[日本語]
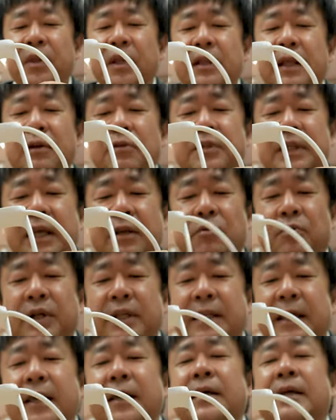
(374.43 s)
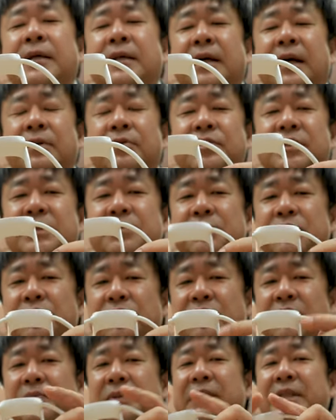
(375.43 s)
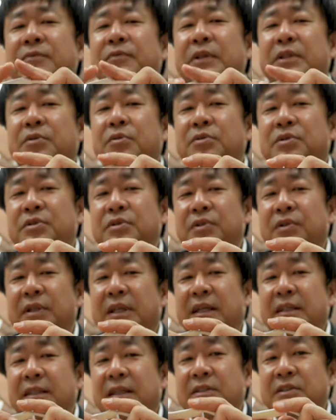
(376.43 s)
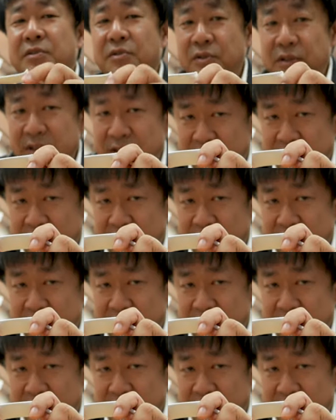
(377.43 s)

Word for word: なのでこれであの自分の首にフィットするような形を